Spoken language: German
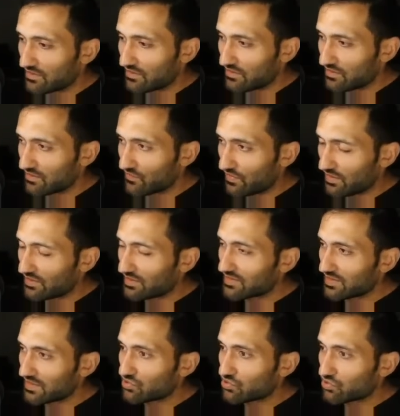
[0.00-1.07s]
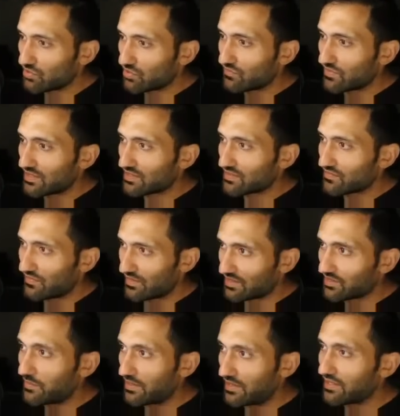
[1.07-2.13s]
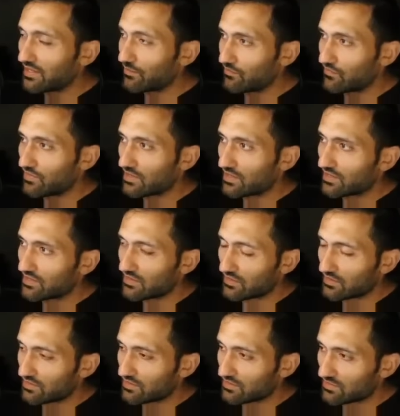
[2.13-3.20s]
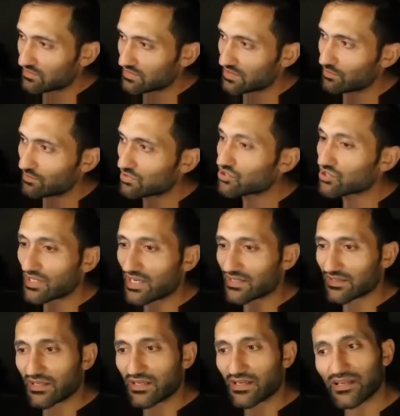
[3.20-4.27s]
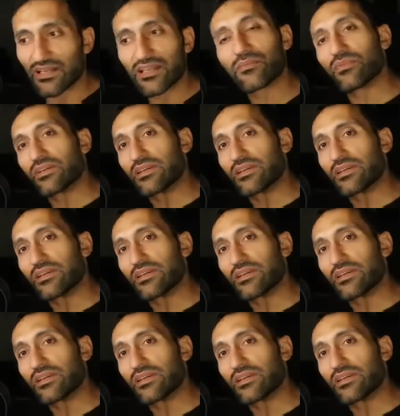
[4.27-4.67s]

Ich fand das sehr, sehr schön, weil ich, weil ich mein Leben wirklich ziemlich stark danach lebe.